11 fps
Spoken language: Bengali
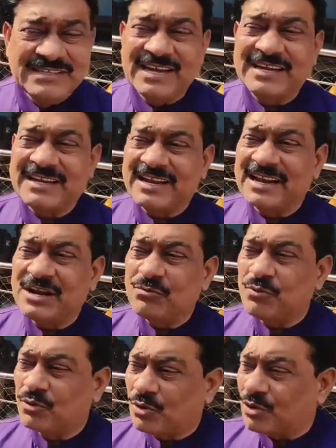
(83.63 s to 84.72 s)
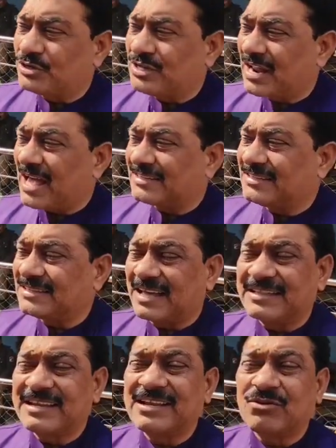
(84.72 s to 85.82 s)
যে ট্রেন পুরনো যারা আছে
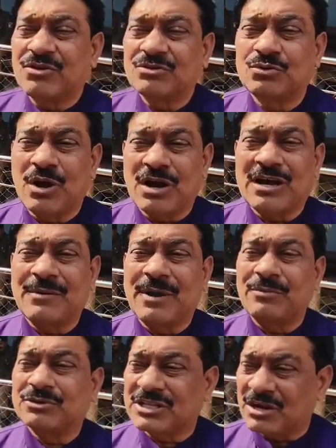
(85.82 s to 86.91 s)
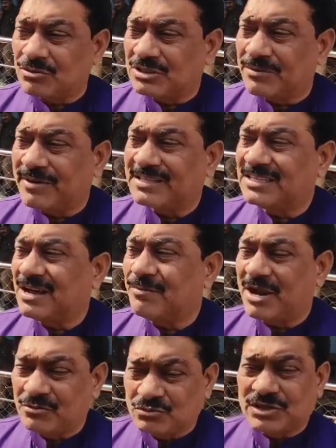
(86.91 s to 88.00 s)
তাদেরই কোনো সুরক্ষার ব্যবস্থা করতে পারছে না
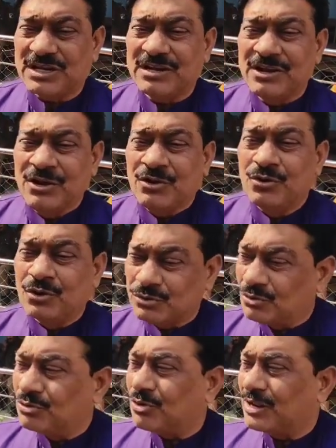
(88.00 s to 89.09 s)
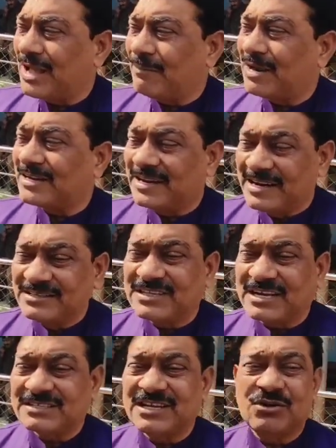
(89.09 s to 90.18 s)
মানুষের নতুন করে আবার ট্রেন
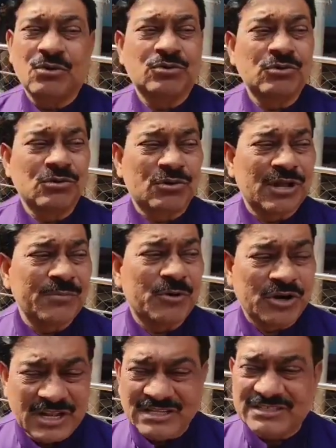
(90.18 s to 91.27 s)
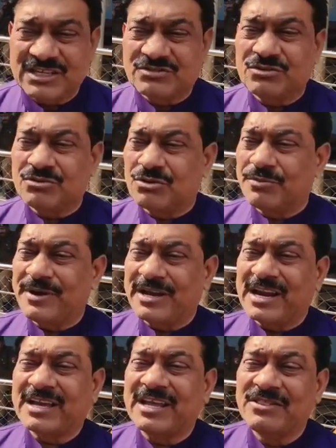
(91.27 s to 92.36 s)
ছাড়ছে নতুন করে মডেল স্টেশন করবে
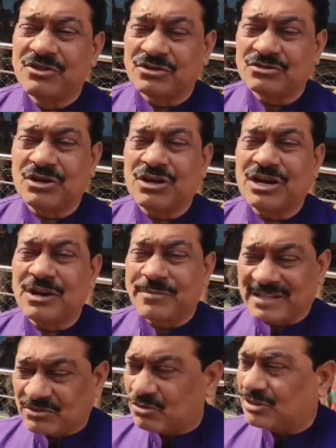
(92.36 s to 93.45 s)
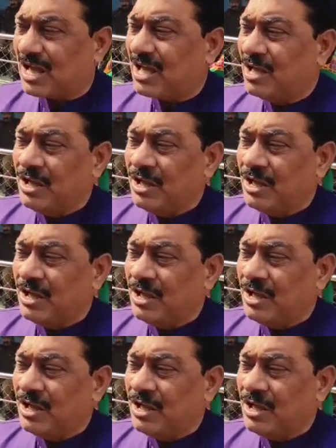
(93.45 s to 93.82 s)
এটা কেন্দ্রীয় সরকারের ব্যর্থতা